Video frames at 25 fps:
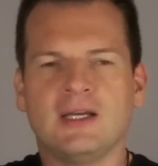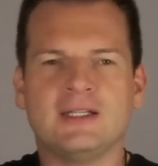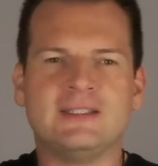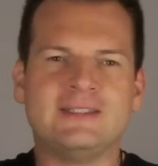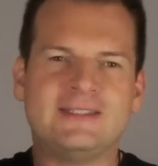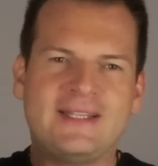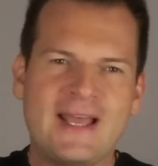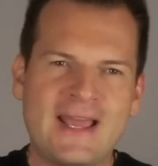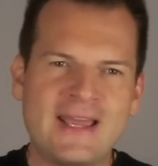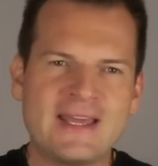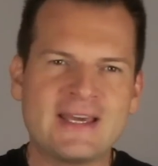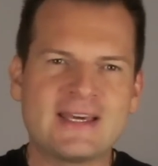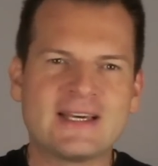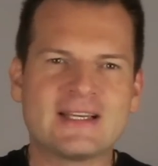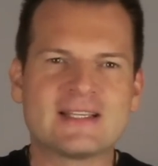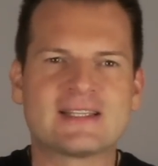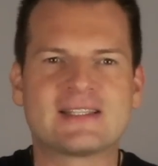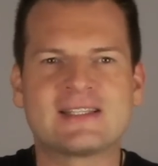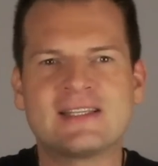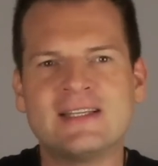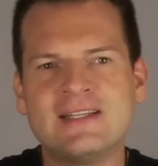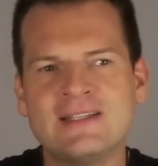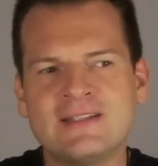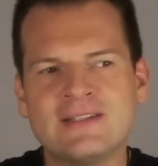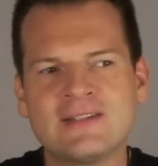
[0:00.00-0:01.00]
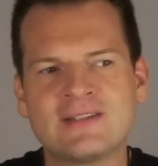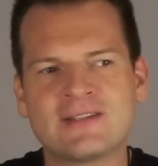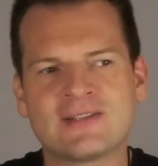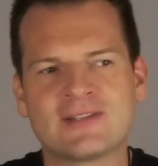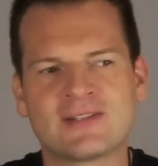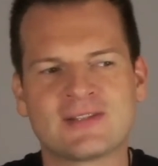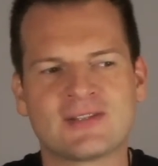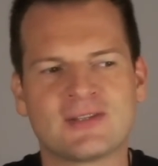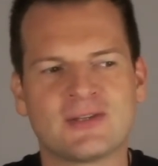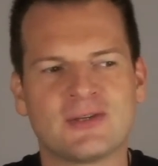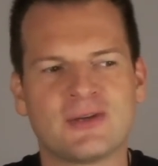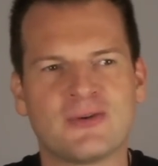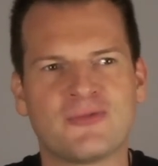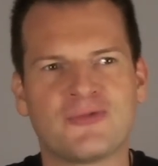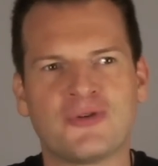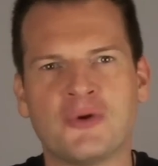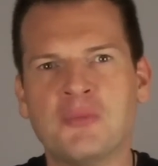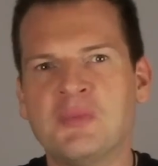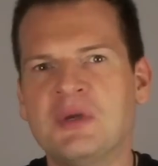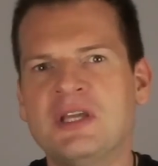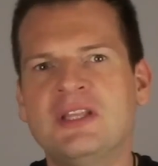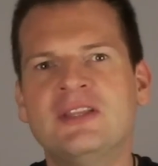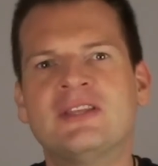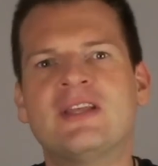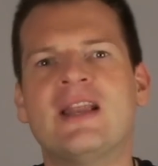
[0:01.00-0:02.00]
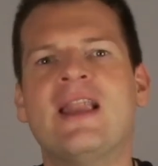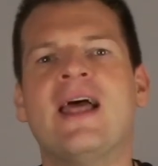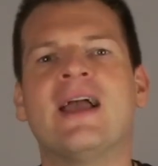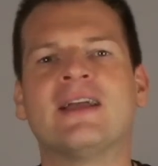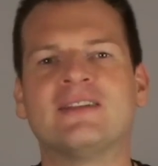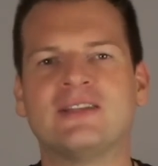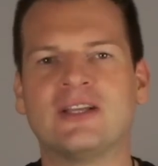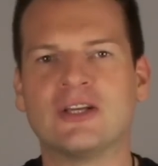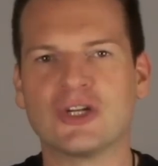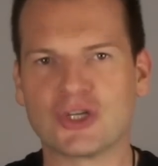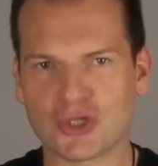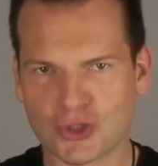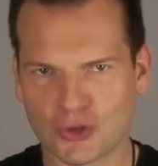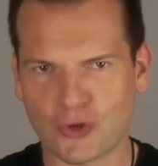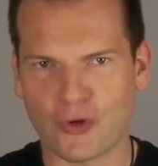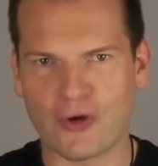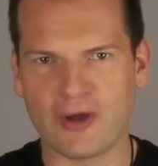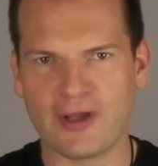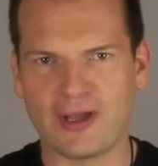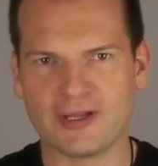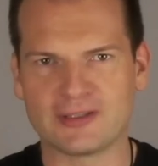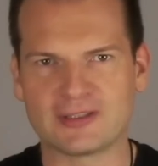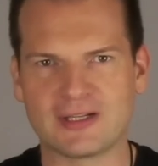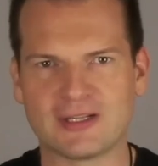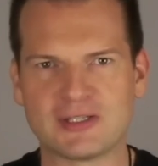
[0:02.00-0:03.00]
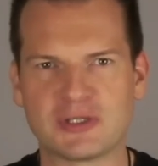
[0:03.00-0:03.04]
Denker sind äh, vom Intellekt gesteuert.